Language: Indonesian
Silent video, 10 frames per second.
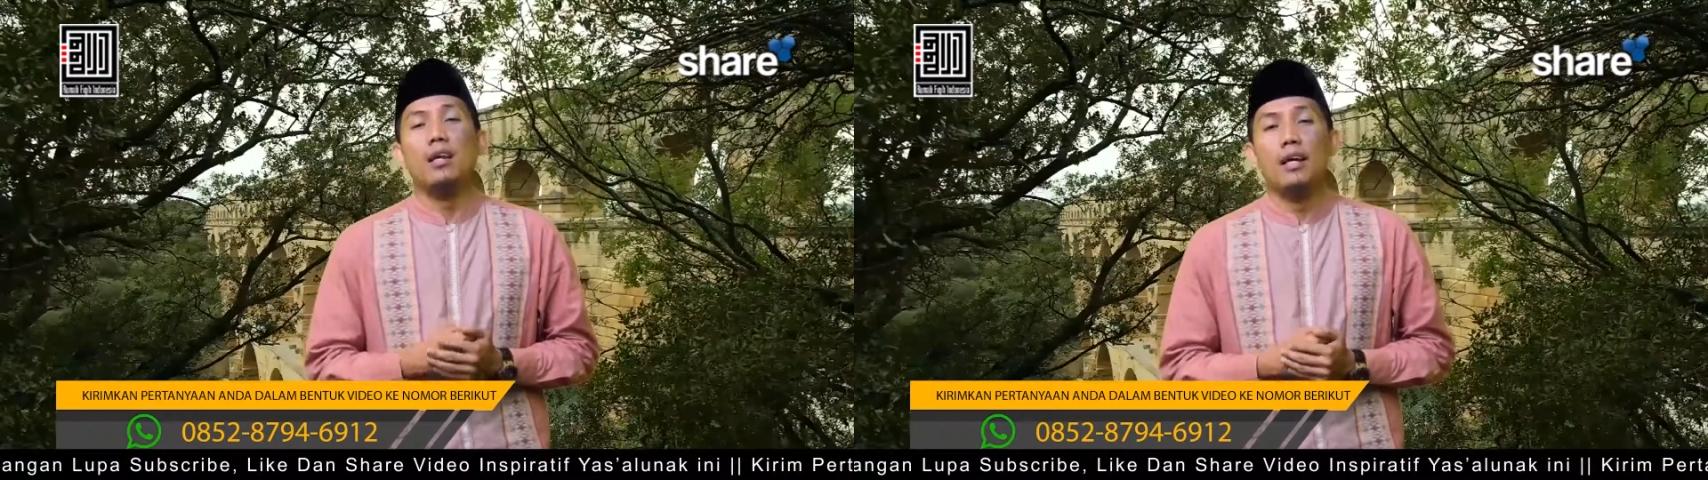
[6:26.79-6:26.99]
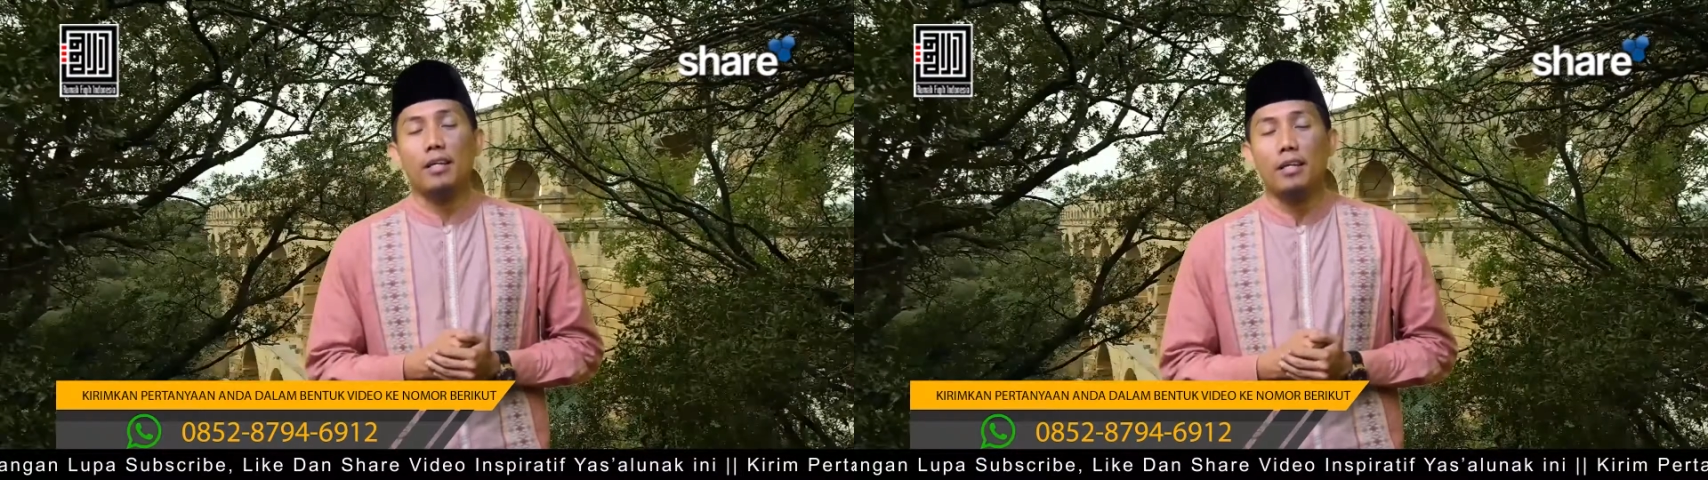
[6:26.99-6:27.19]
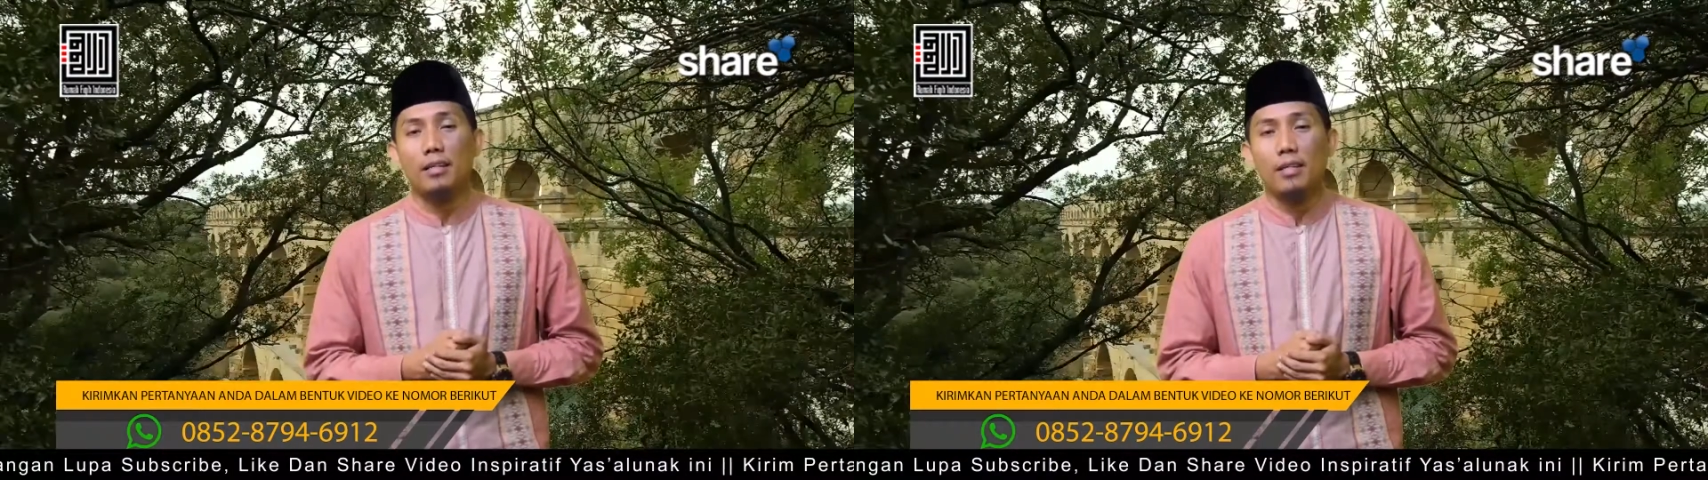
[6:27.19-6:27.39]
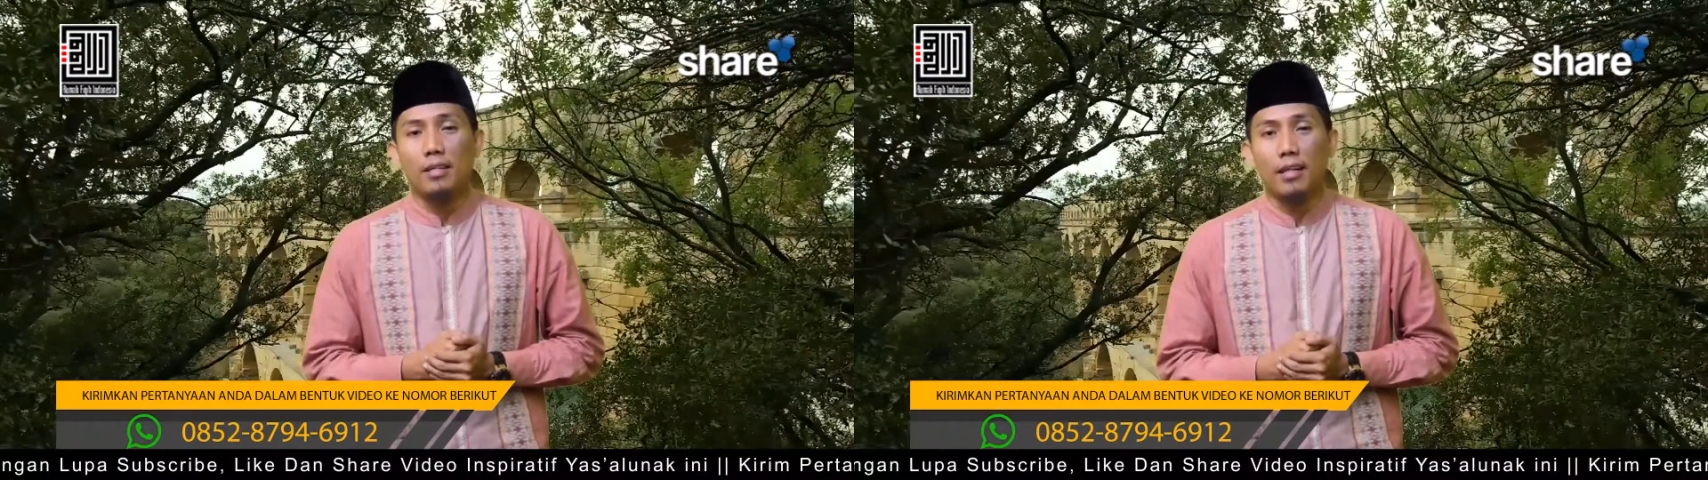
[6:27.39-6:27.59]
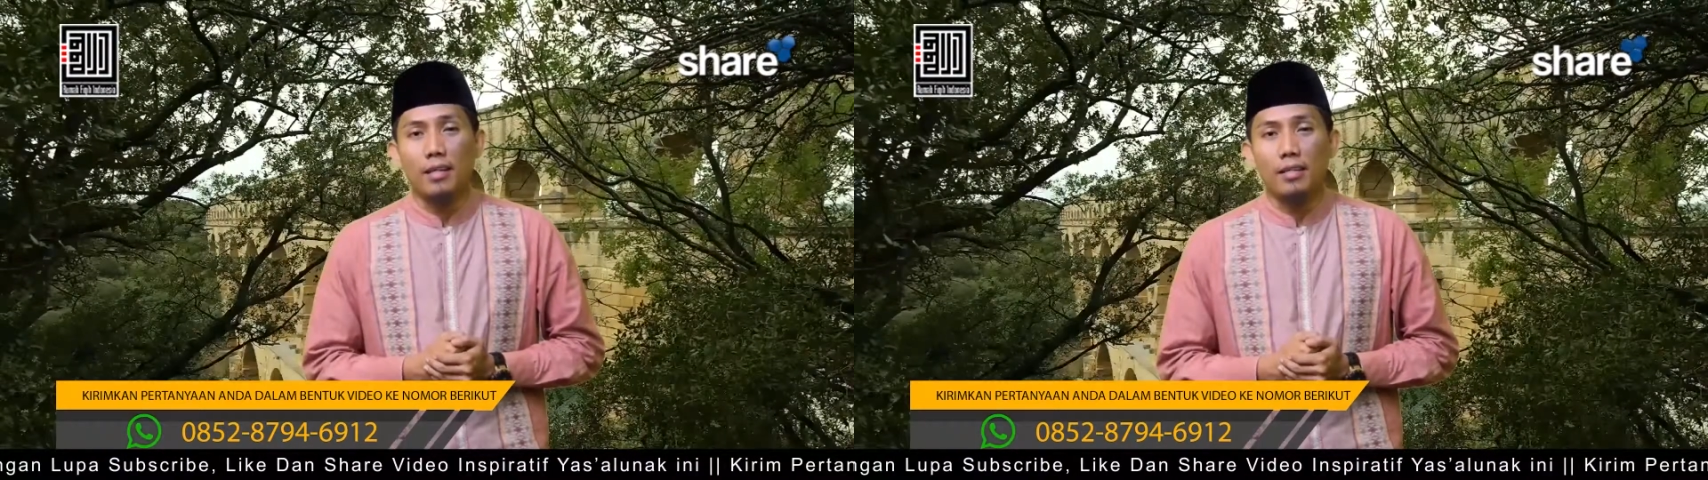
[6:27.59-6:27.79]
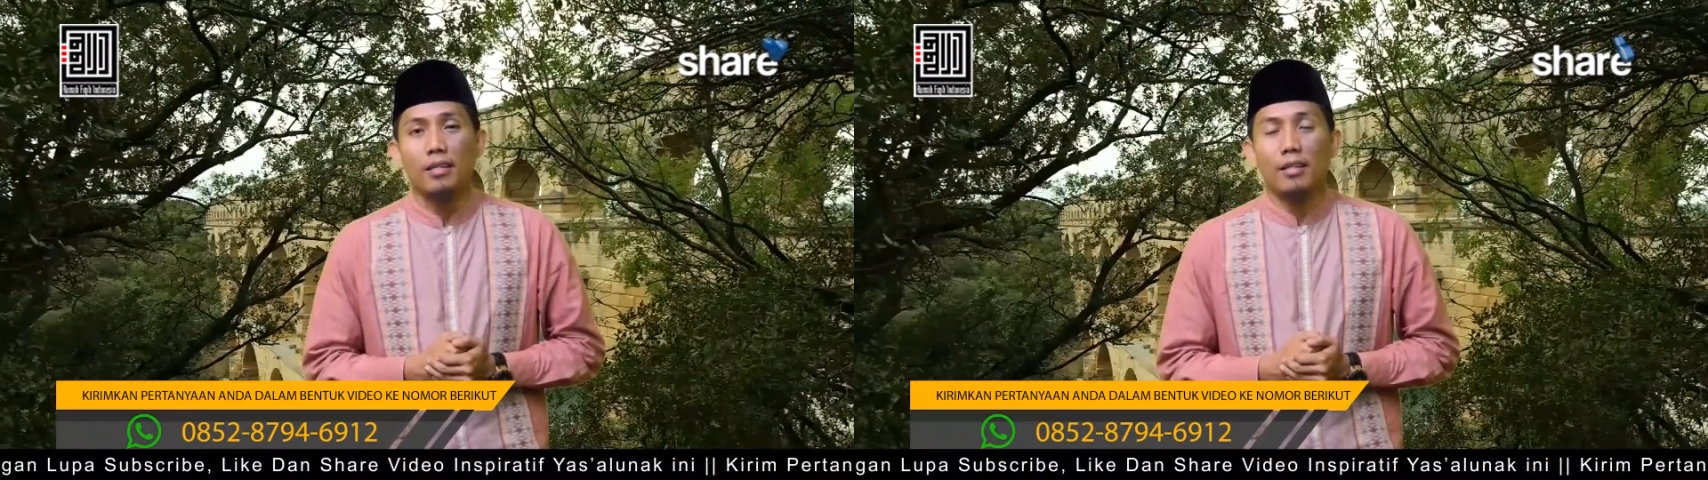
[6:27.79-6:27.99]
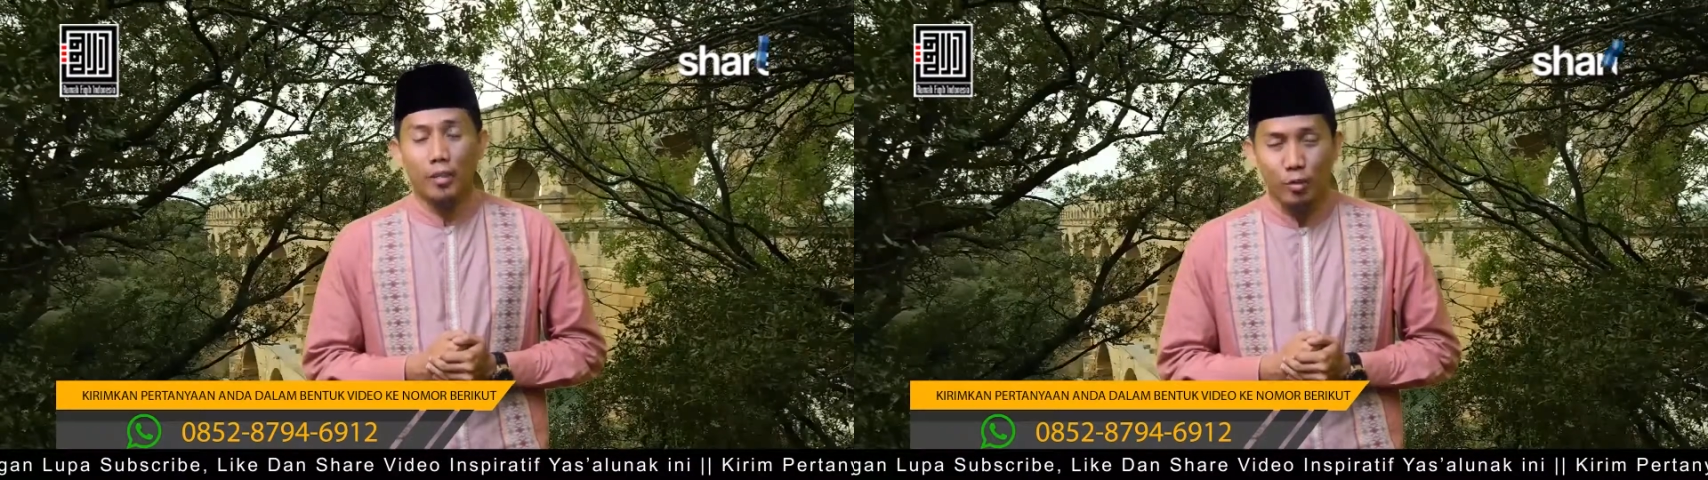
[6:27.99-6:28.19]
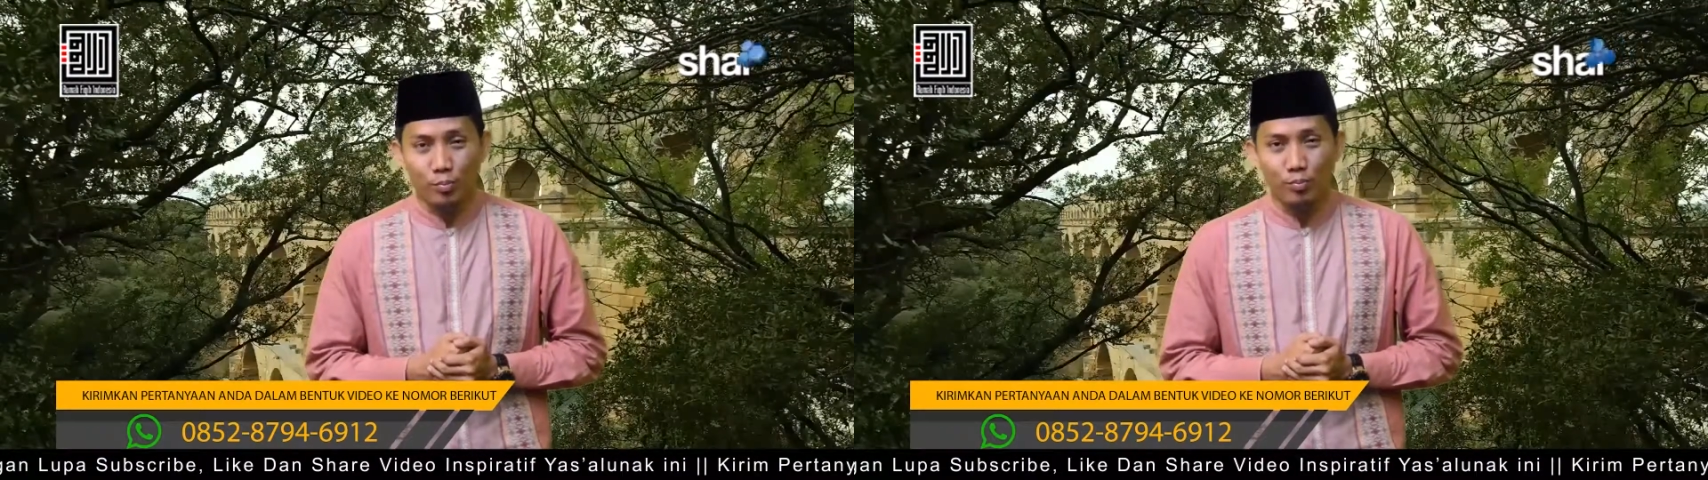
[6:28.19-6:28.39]
lahir dan
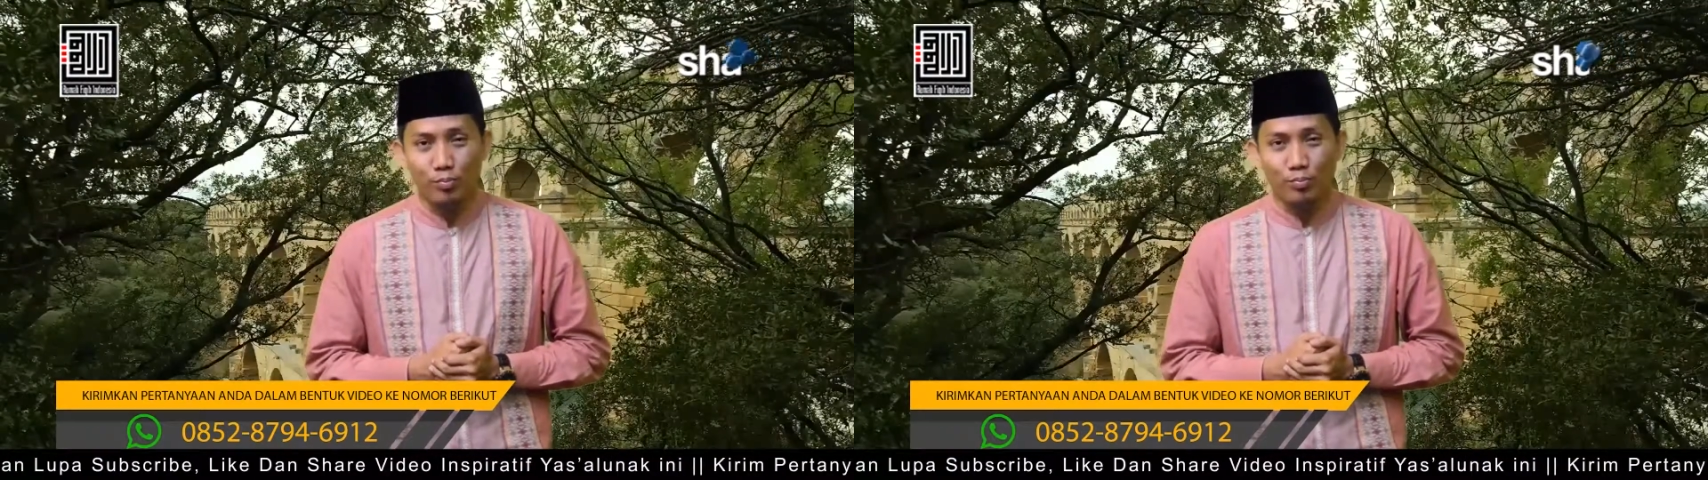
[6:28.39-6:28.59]
hidup